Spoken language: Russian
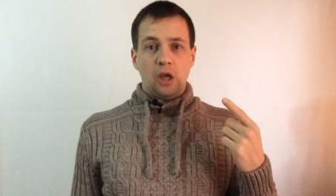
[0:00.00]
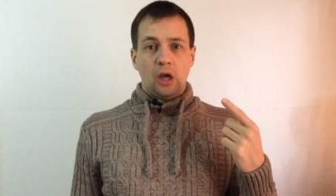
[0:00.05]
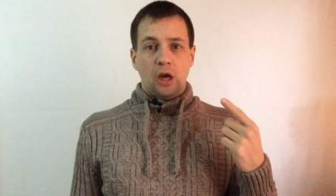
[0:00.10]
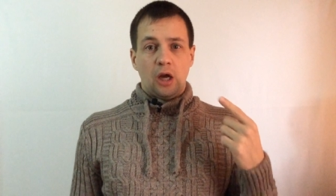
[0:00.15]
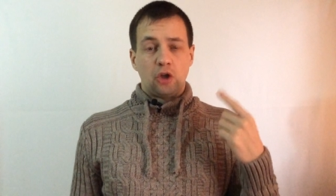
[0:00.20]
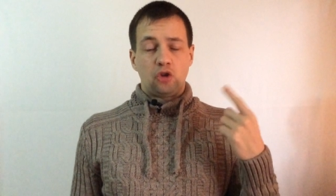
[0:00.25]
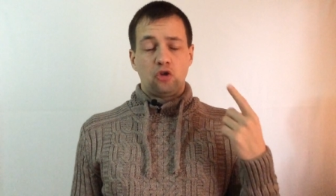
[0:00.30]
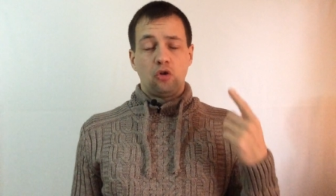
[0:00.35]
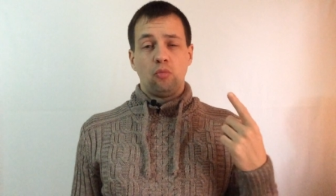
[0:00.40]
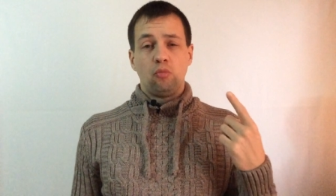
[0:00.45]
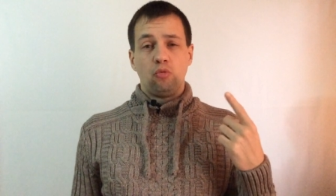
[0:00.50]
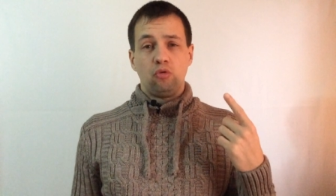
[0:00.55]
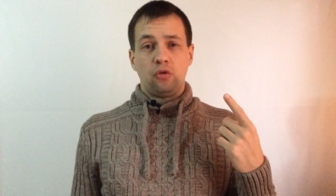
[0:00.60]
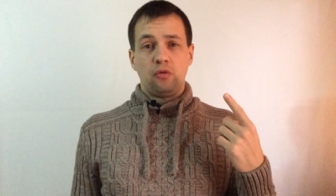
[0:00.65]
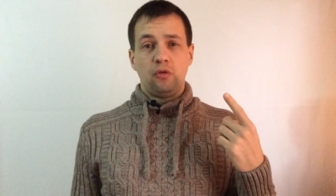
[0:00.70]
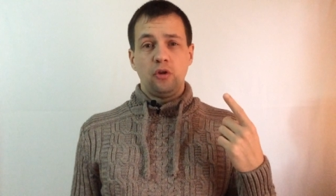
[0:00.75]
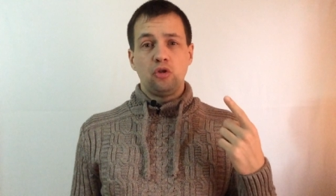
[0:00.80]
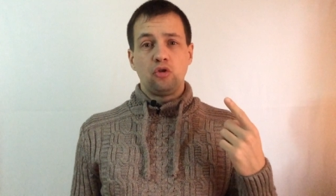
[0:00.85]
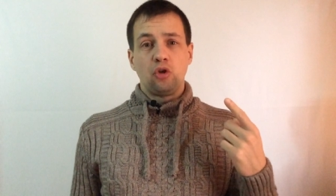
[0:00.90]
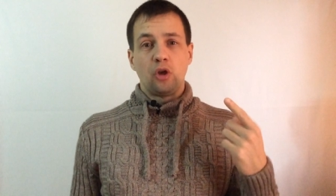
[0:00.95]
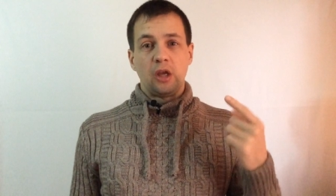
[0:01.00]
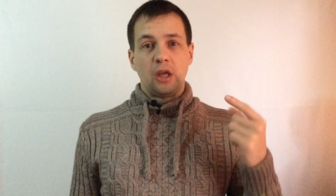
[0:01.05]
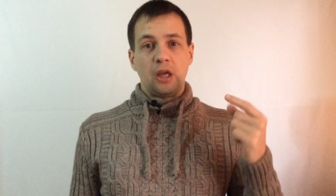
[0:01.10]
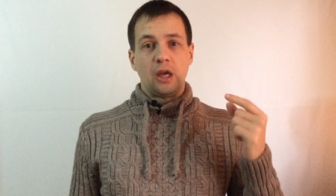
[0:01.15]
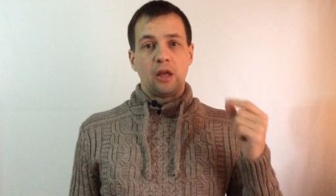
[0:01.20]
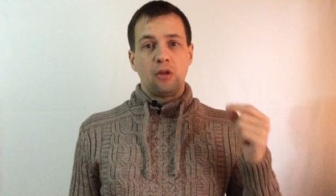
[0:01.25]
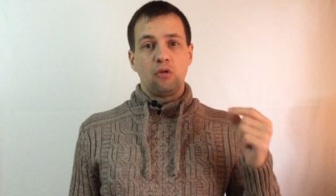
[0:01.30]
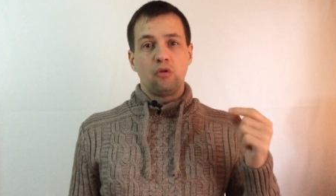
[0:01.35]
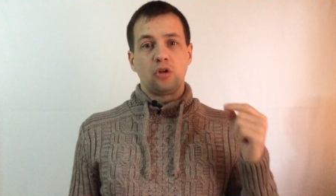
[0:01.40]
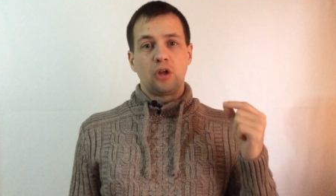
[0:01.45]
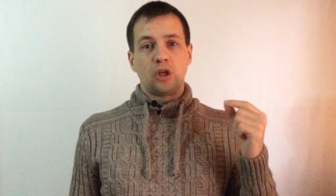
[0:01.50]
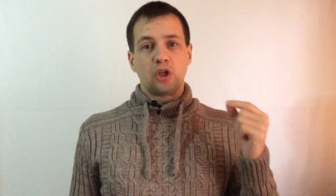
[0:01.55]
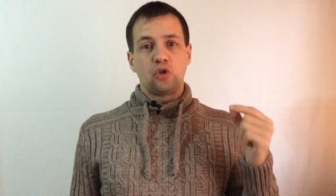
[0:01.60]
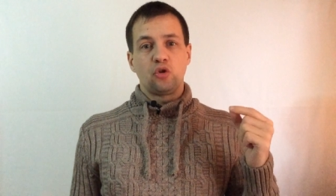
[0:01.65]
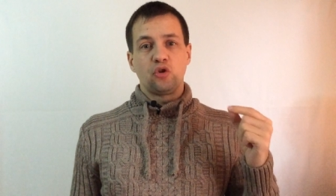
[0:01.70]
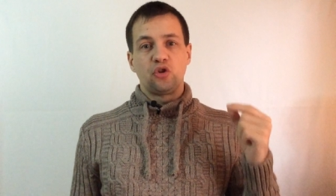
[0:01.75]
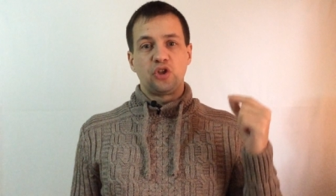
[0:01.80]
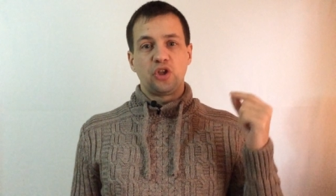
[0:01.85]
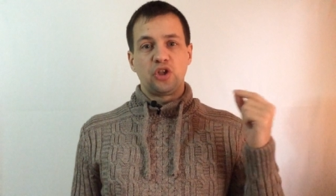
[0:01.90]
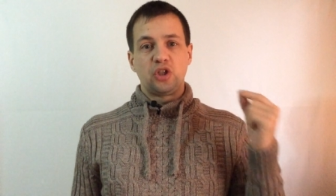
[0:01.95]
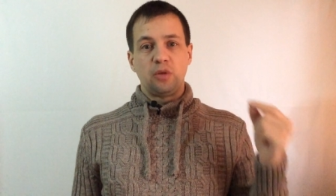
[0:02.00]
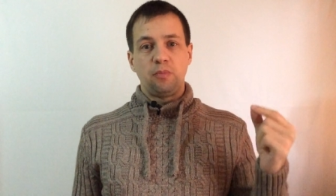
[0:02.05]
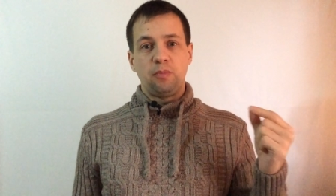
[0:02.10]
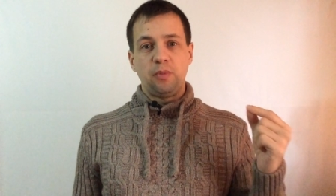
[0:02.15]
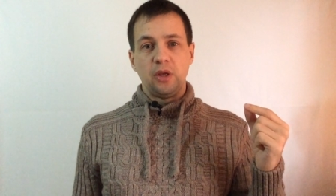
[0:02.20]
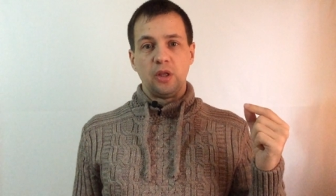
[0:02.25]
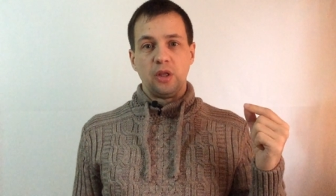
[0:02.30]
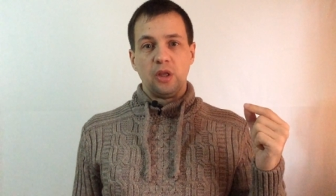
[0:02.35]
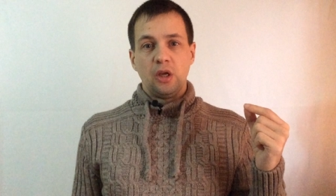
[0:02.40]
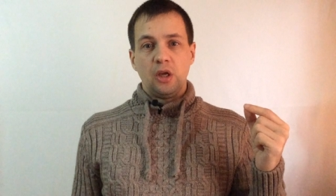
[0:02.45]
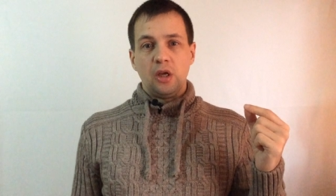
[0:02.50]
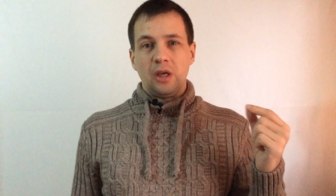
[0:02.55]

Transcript: о чем будет видео, и оно должно зацепить.